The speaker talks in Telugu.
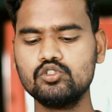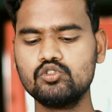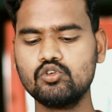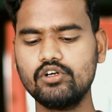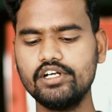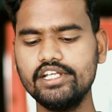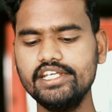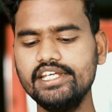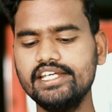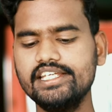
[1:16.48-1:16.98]

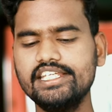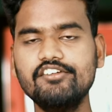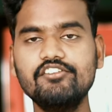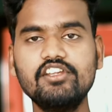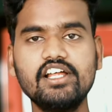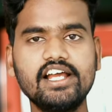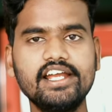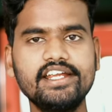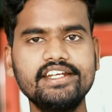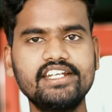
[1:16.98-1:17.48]
చూడండి ఈ
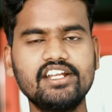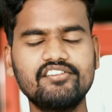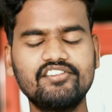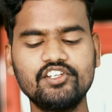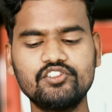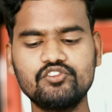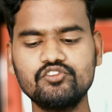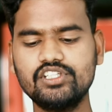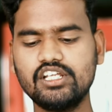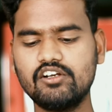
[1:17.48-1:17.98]
విధంగా
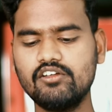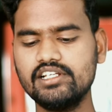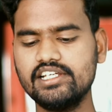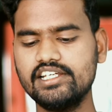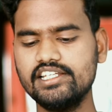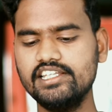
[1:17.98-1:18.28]
ఇంటర్ఫేస్ వచ్చిన తర్వాత